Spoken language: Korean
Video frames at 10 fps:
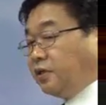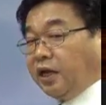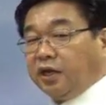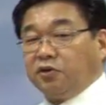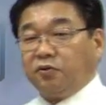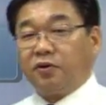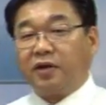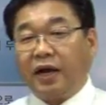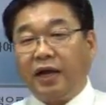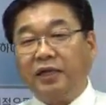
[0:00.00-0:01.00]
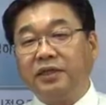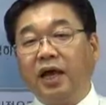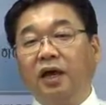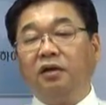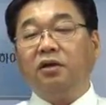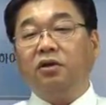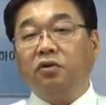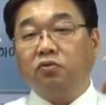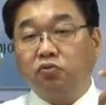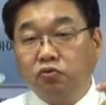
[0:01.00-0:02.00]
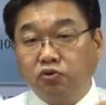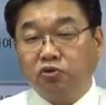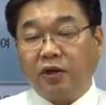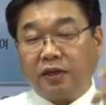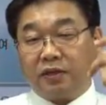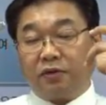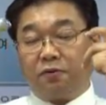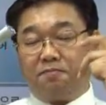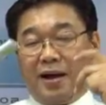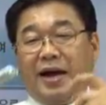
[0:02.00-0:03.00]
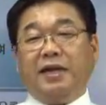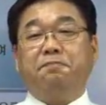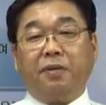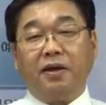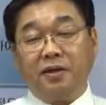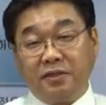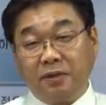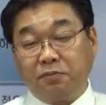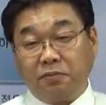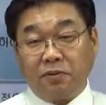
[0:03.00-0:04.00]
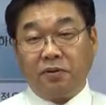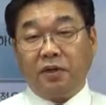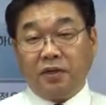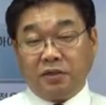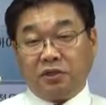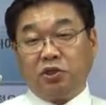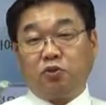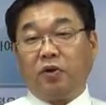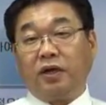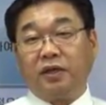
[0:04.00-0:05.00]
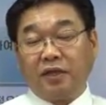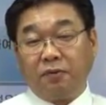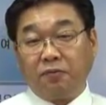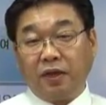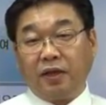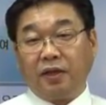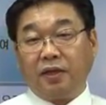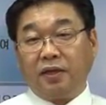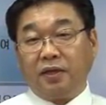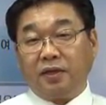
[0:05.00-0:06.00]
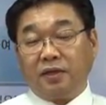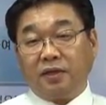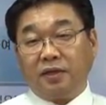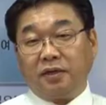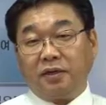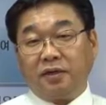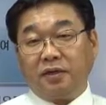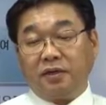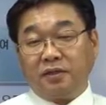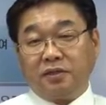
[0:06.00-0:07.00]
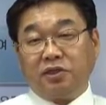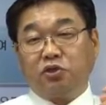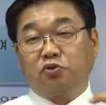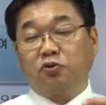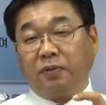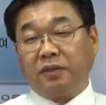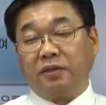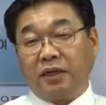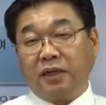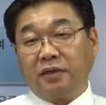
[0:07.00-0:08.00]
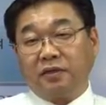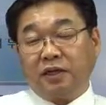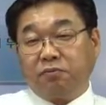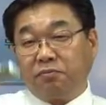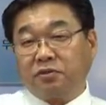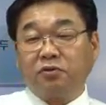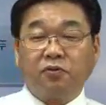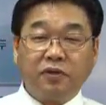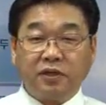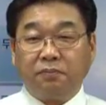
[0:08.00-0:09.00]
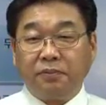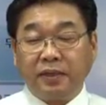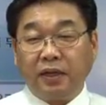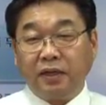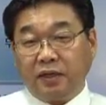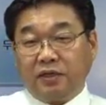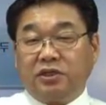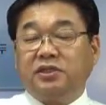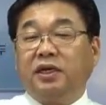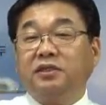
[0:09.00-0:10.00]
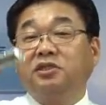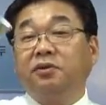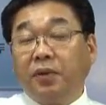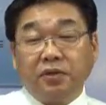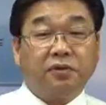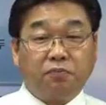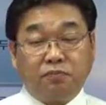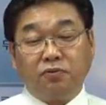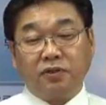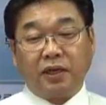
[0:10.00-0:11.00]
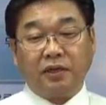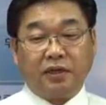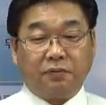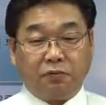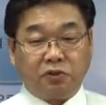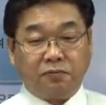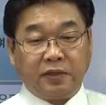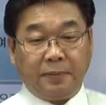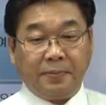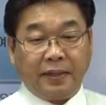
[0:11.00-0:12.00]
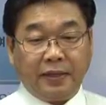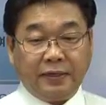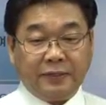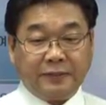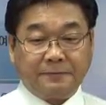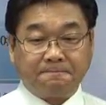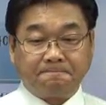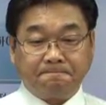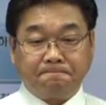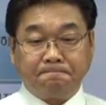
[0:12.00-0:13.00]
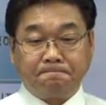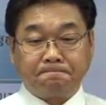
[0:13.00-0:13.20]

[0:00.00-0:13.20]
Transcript: 세계적으로 가장 우수한 그리고 많이 팔린 제품을 지수화하기 때문에 어, 지수를 만든다는 얘기는 그 제품은 성공한 제품이다. 시장 지배적 품목이다. 이렇게 보시면 됩니다. 예? 음.